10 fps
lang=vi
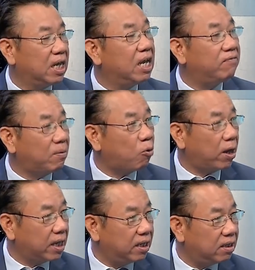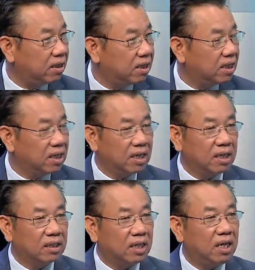hiến pháp của hoa kỳ nữa yeah.
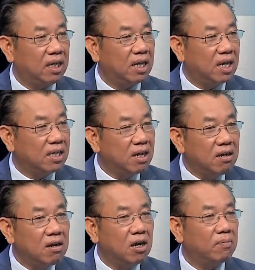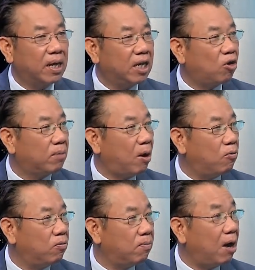thì những người mà kỳ rồi
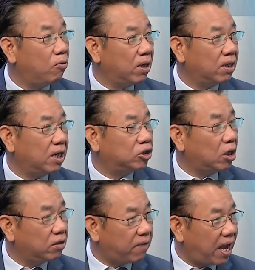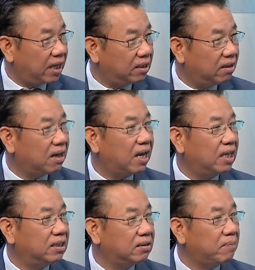bầu bầu đó để certify tức là
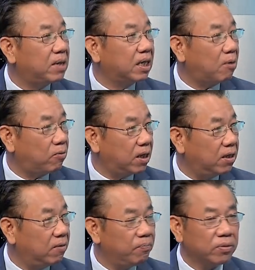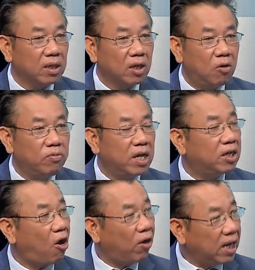để chấp nhận cái bầu cử cũng như
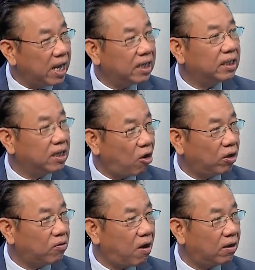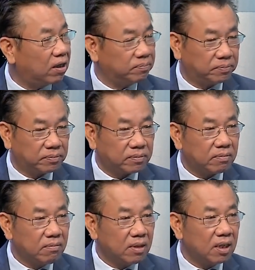nói lên cái tiếng nói của họ đó
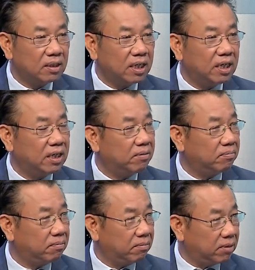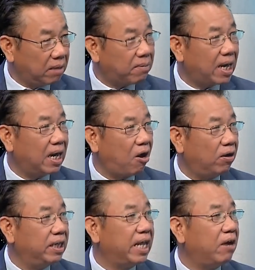thì rất may là
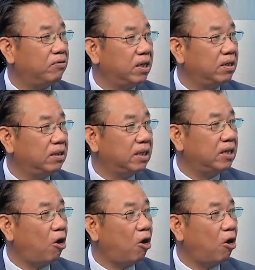họ đi theo những tiếng